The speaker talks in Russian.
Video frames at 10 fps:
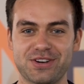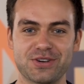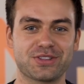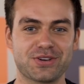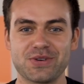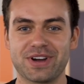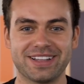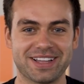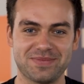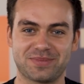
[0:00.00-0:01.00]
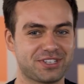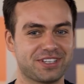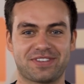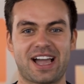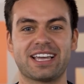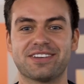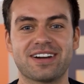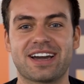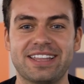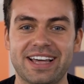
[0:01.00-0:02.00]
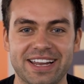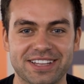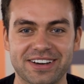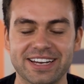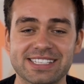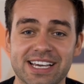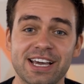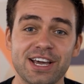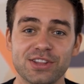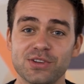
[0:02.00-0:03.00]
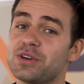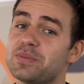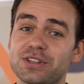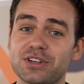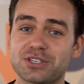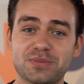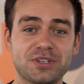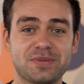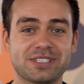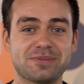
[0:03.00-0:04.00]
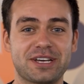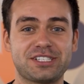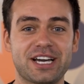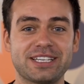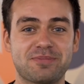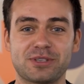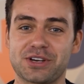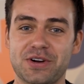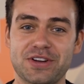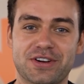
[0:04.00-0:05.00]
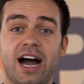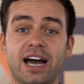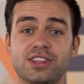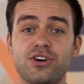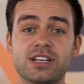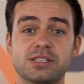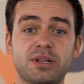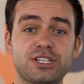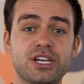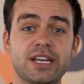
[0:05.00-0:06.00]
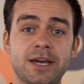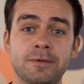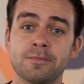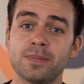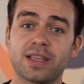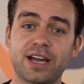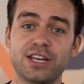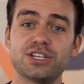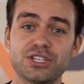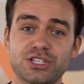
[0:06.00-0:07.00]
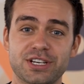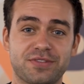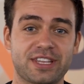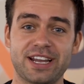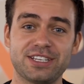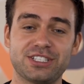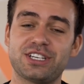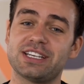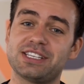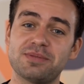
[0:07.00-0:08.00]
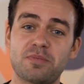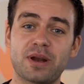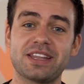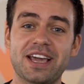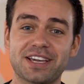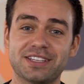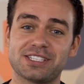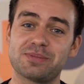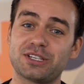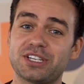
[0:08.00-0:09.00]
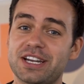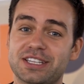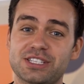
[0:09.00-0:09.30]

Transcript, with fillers: друг друга, там что-то какая-то ваханалия творится. Ну и мы тоже будем разоблачать потихоньку. Одно разоблачение, конечно же, в тренде сейчас Дима Портнягин, разоблачение